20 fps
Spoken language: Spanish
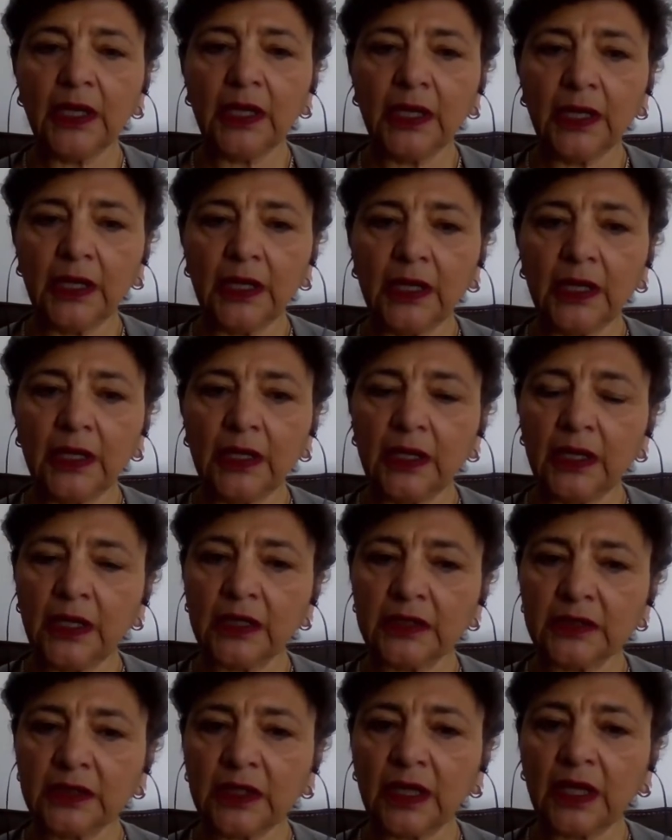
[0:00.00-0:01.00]
Eh,
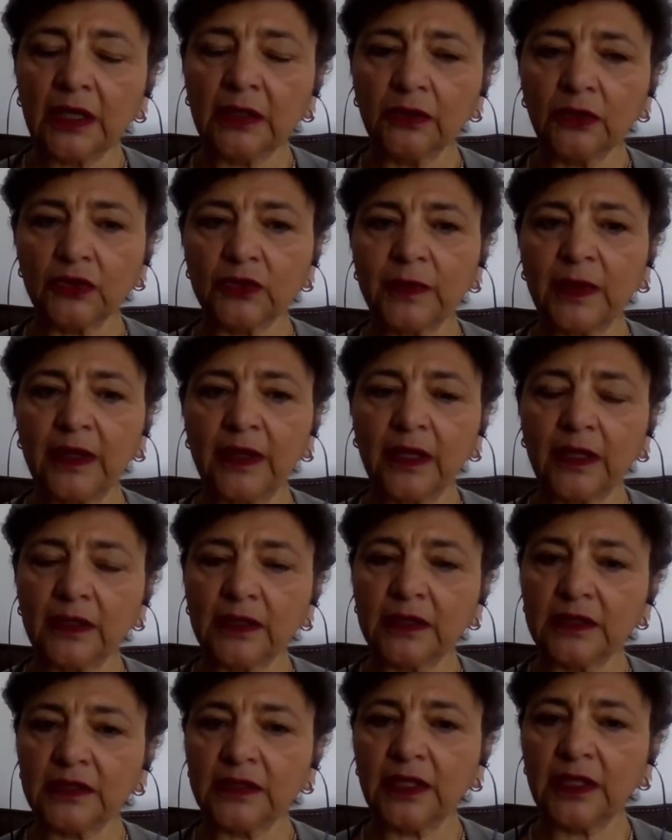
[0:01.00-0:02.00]
esta nos va a
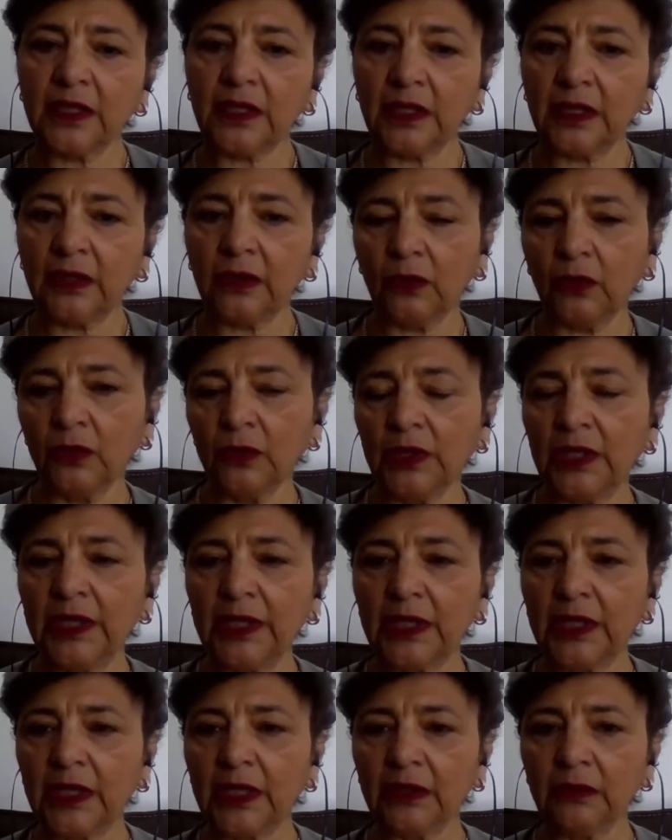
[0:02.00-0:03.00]
dar desde
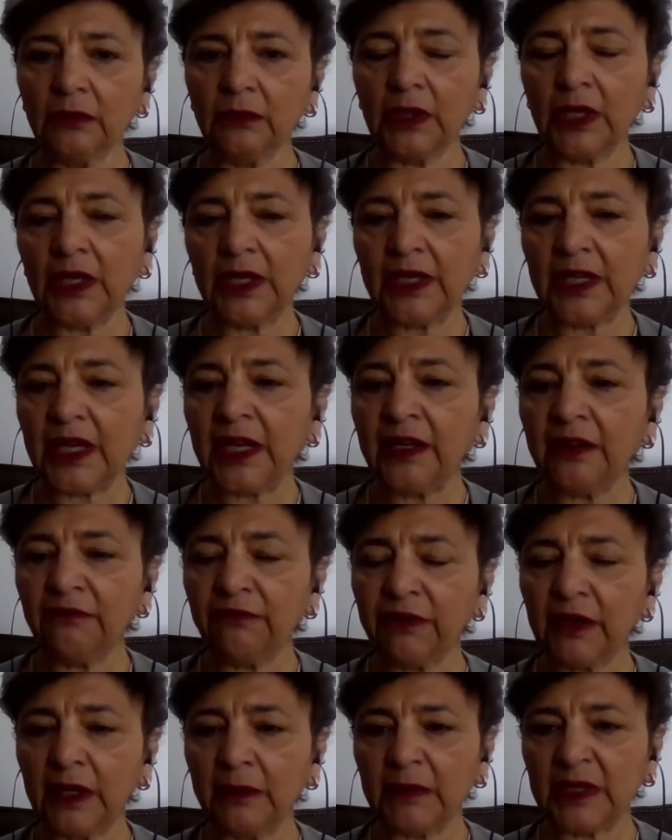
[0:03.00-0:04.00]
una ligera
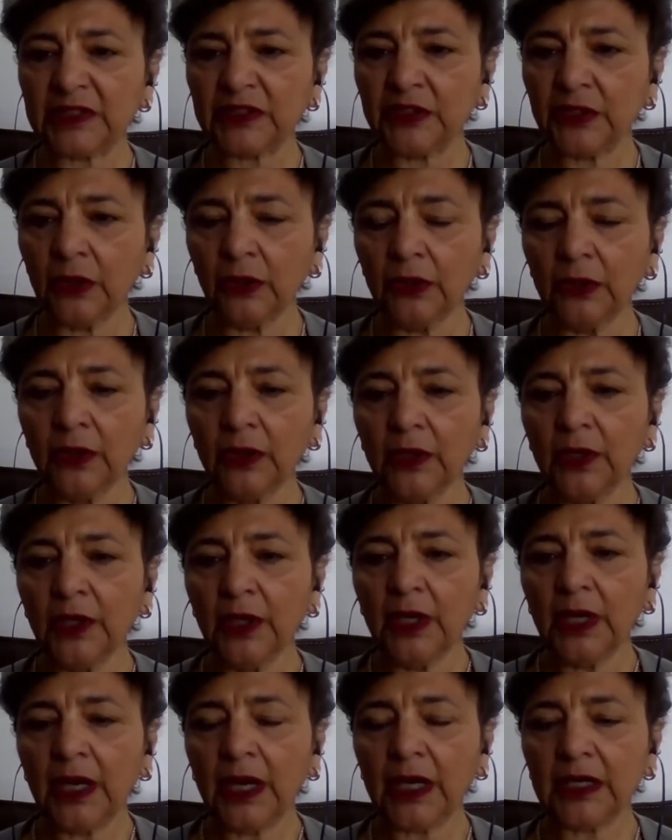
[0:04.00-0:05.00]
inflamación
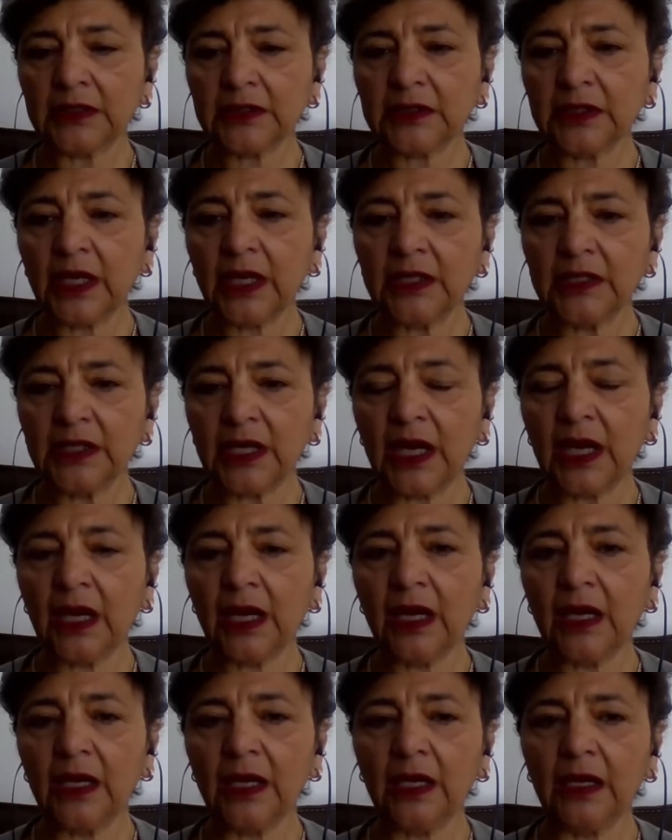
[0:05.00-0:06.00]
hasta
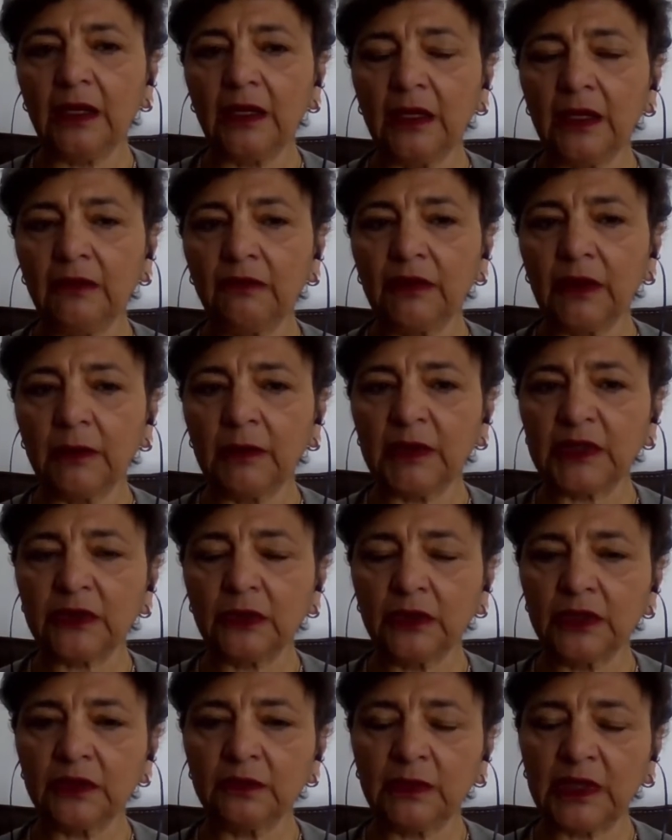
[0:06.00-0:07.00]
ya
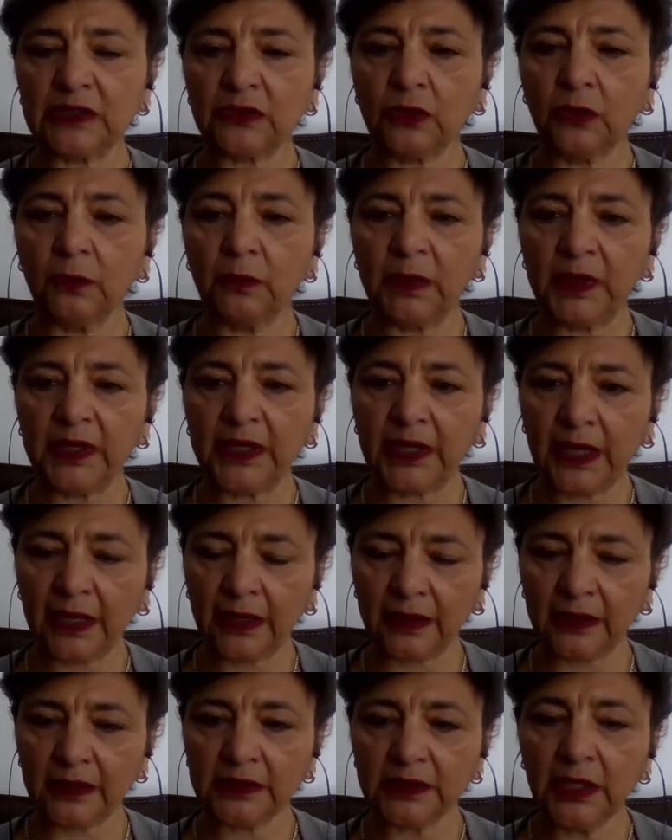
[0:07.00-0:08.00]
inflamaciones más
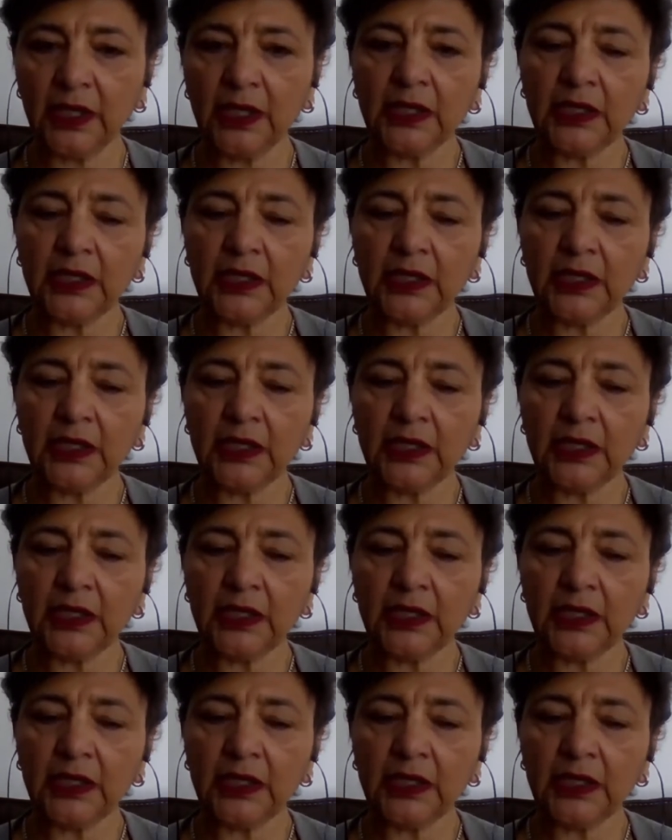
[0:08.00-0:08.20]
complicadas.